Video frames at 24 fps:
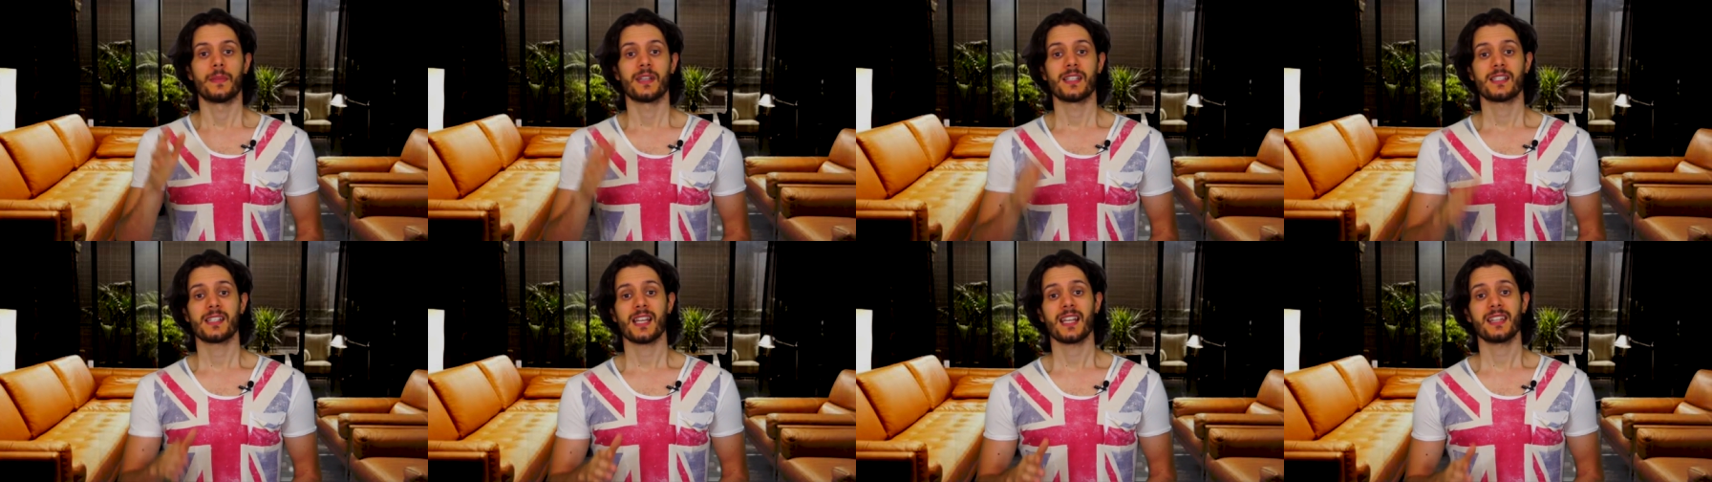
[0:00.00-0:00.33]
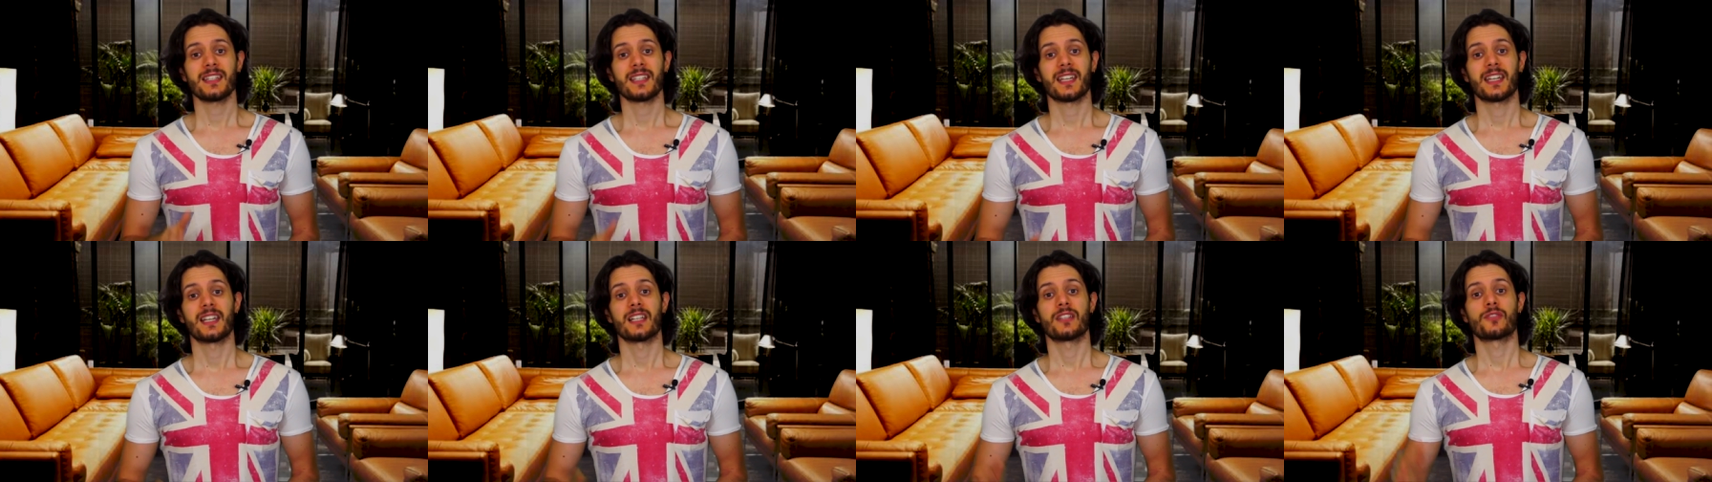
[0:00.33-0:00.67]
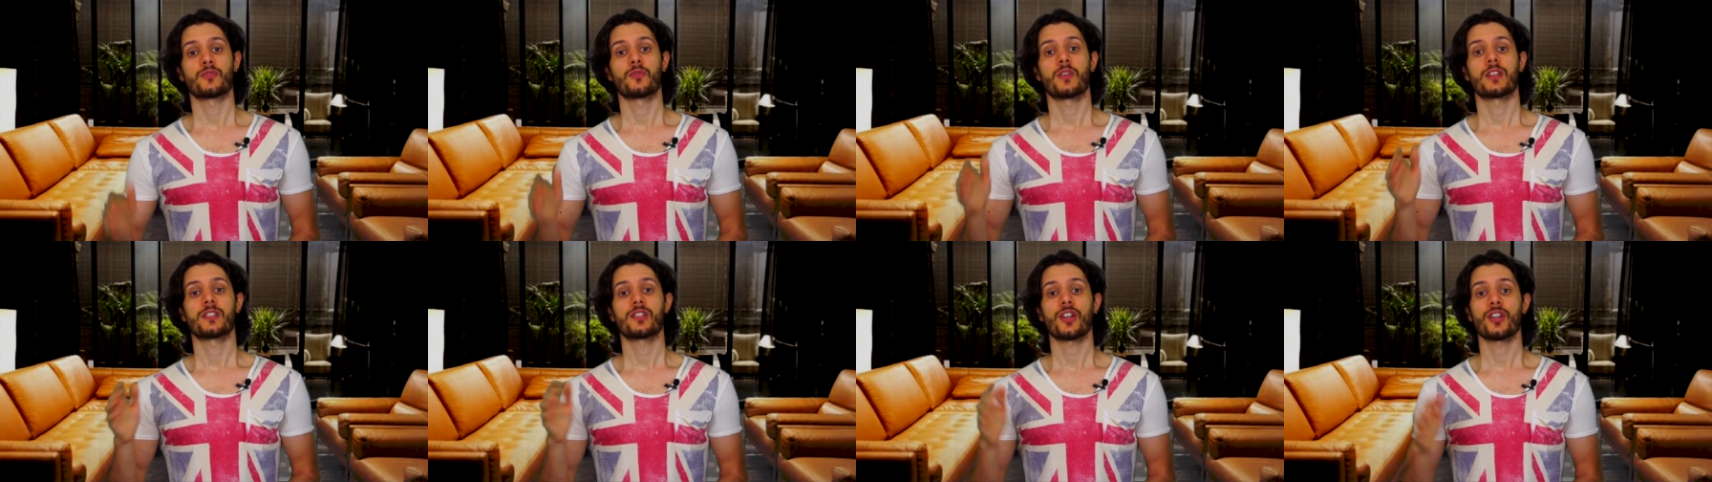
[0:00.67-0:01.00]
Pensate che
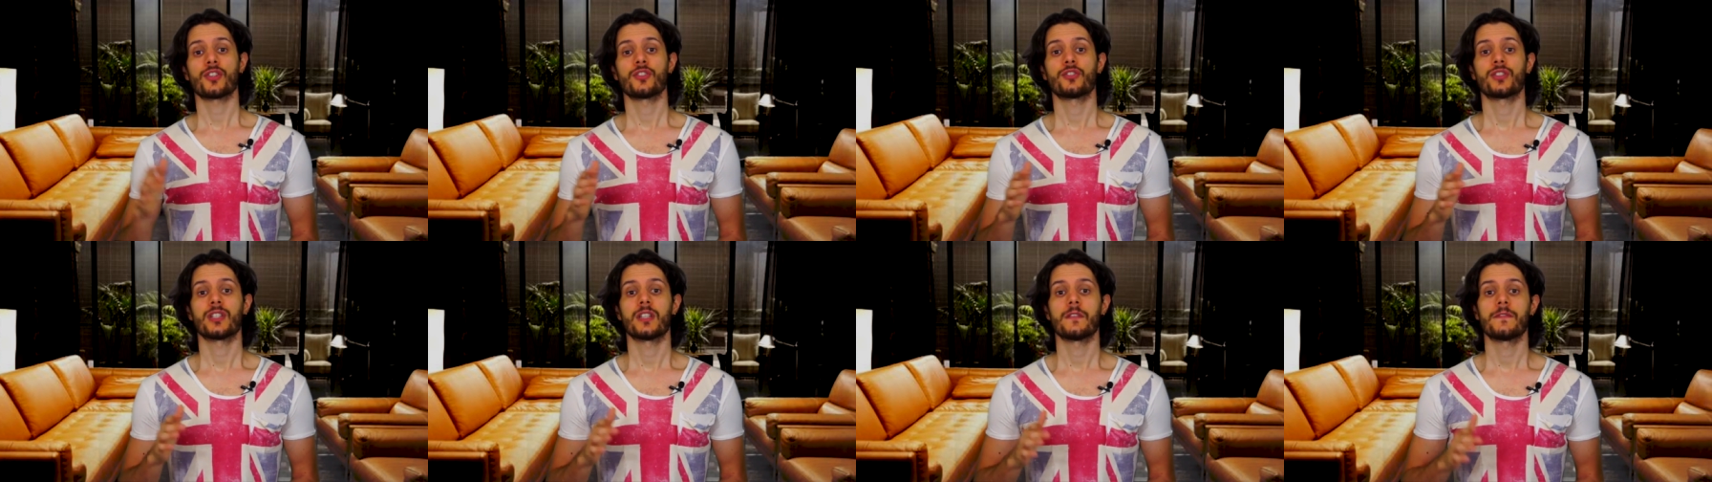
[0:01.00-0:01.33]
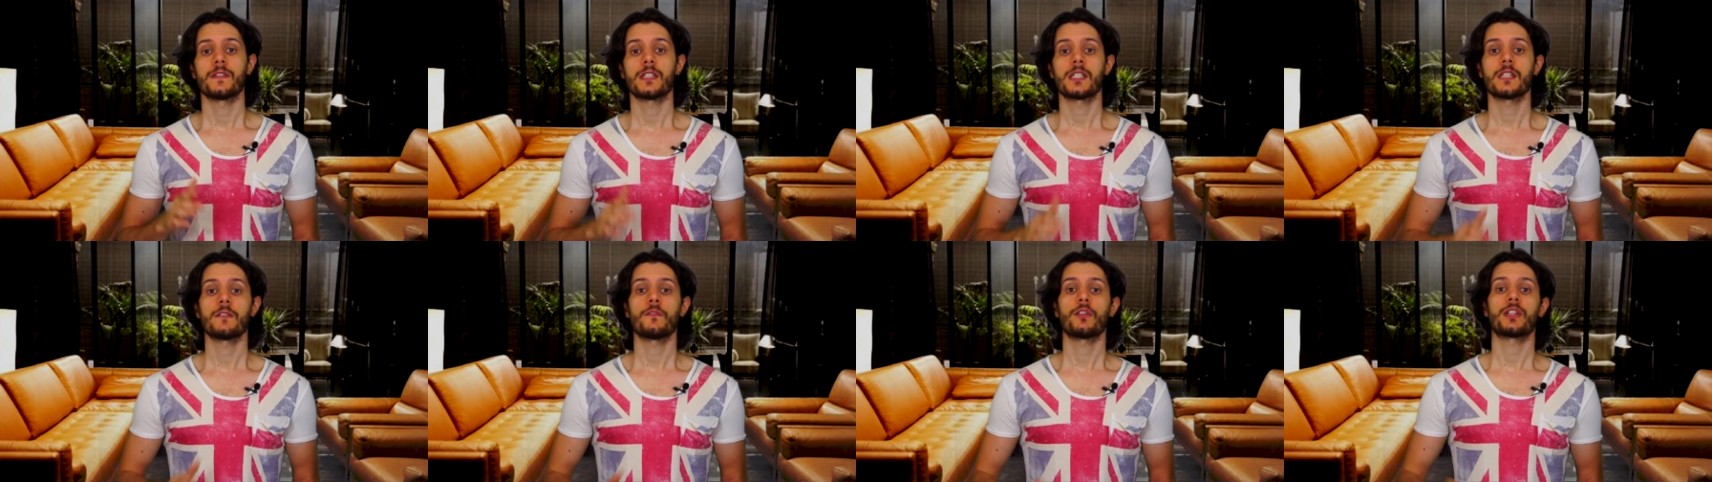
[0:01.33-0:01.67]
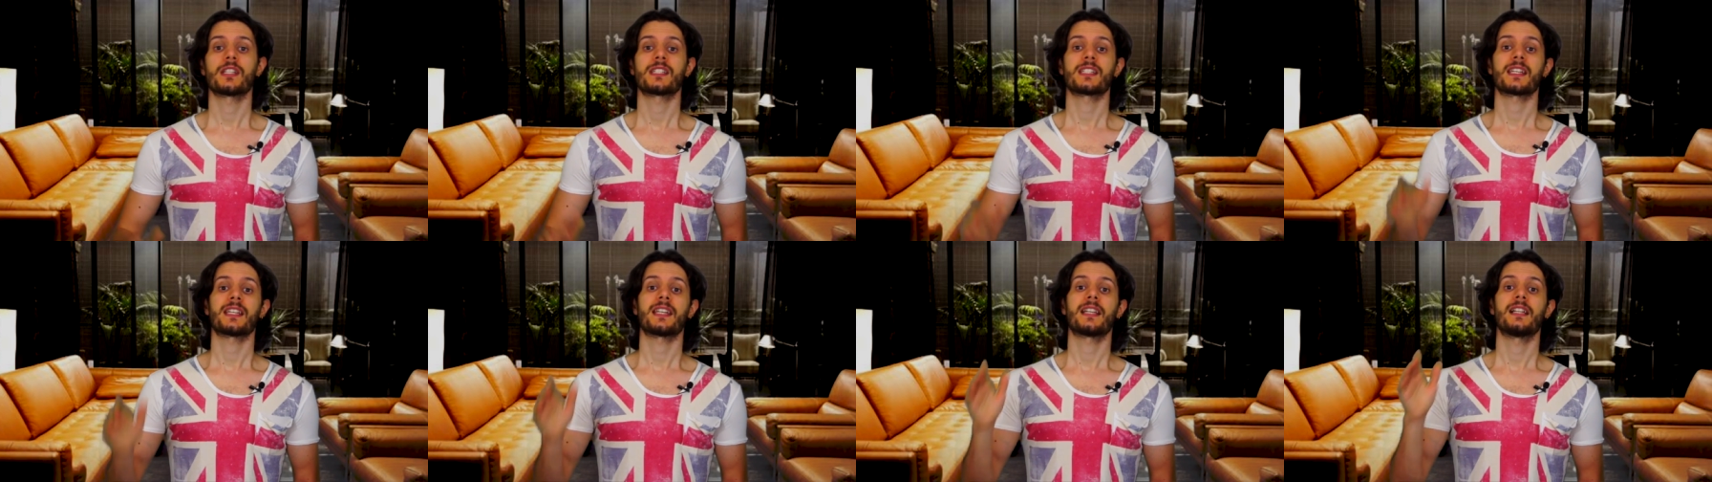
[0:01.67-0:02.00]
il suo esordio
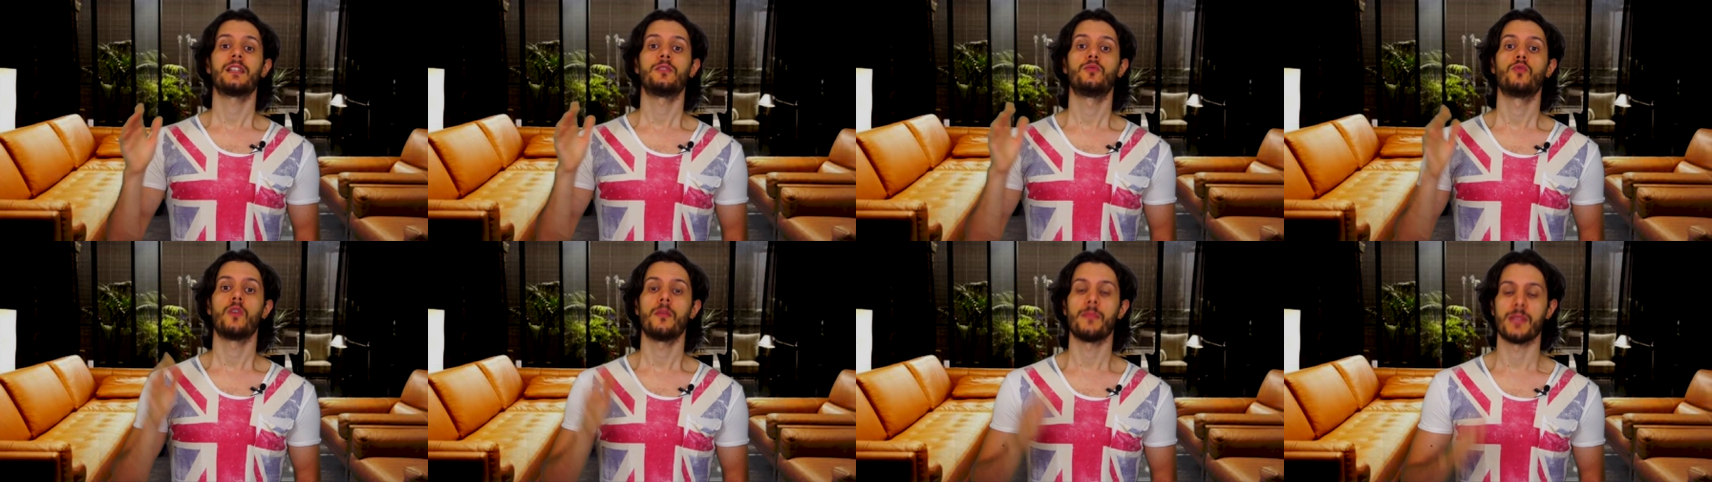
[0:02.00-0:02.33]
televisivo risale al